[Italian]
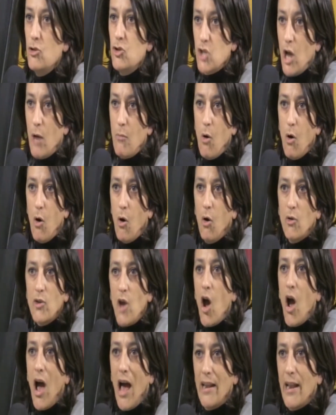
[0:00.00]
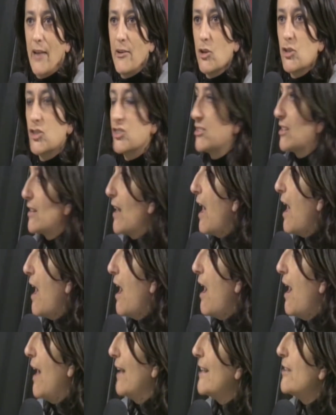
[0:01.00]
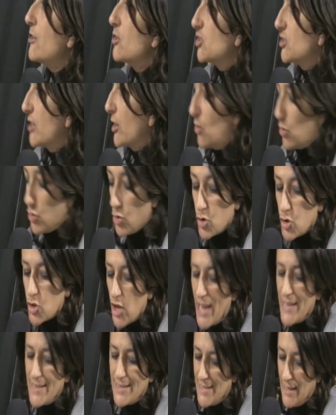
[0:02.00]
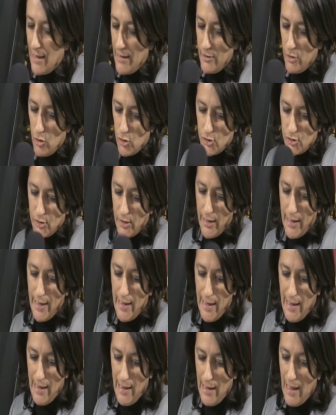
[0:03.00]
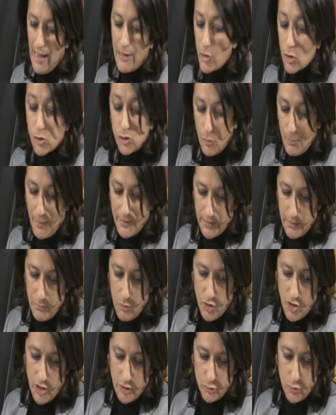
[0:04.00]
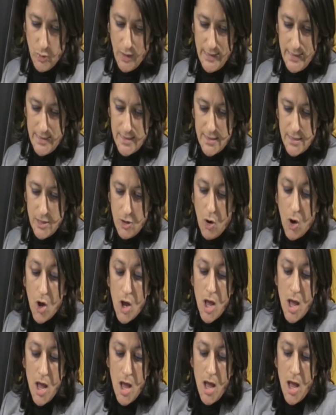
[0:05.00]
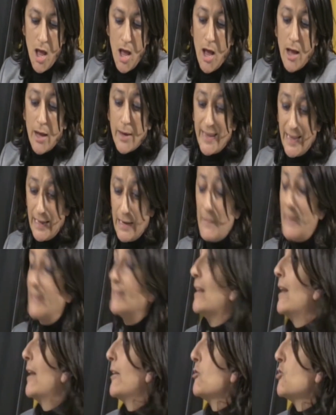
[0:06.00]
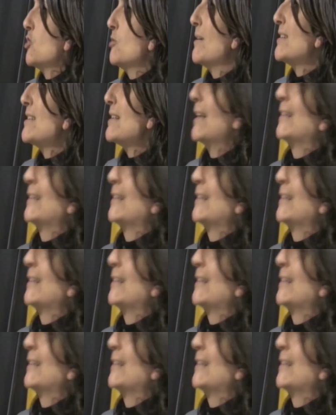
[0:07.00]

diciamo, no, nostra, alle nostre conoscenze, nostre, al nostro patrimonio naturalistico. Chiaramente la Regione